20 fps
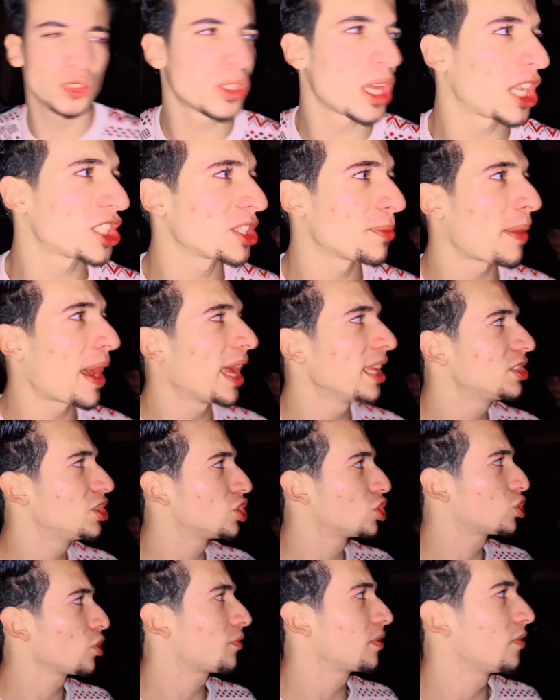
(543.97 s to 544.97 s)
ده عشان ما حدش
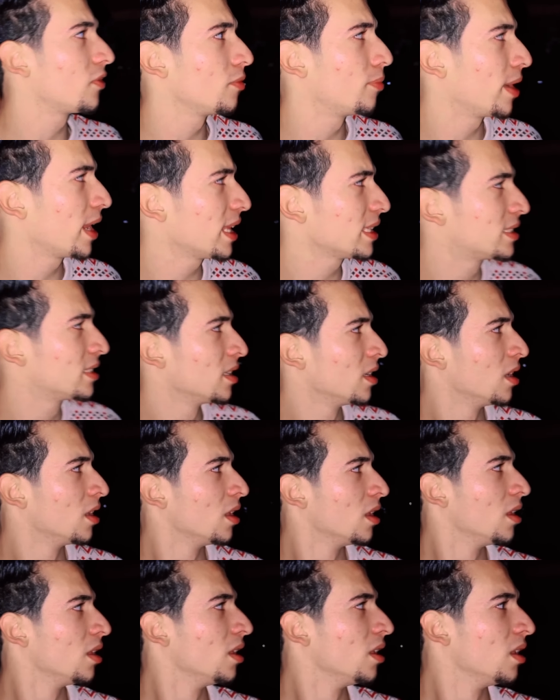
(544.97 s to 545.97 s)
يشوفني في البلد
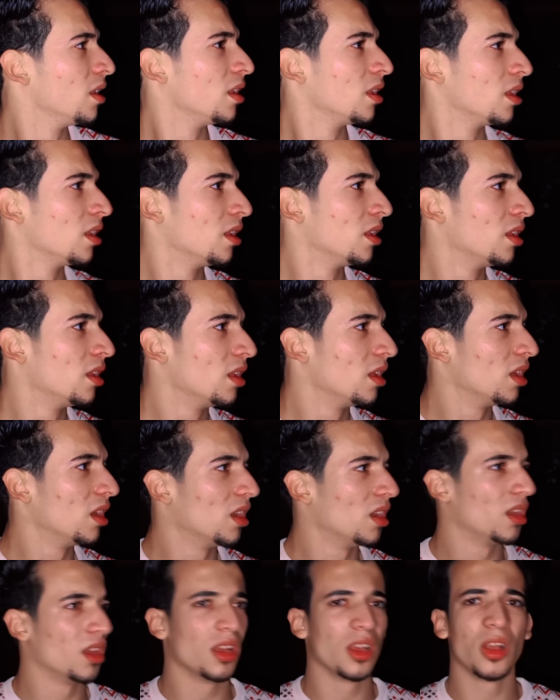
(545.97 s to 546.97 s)

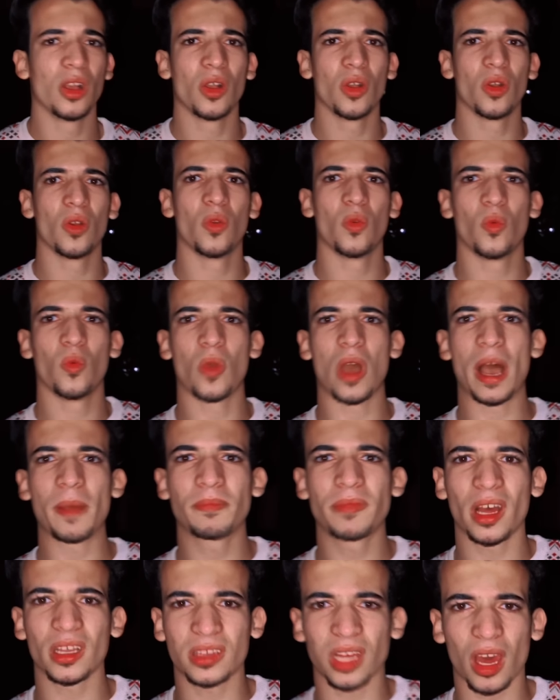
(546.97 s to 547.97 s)
أه
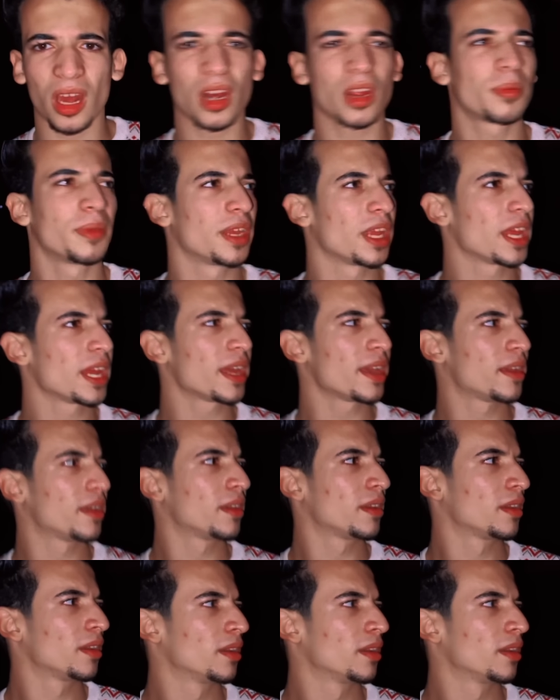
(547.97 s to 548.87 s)
وهبدا اتحرك من هنا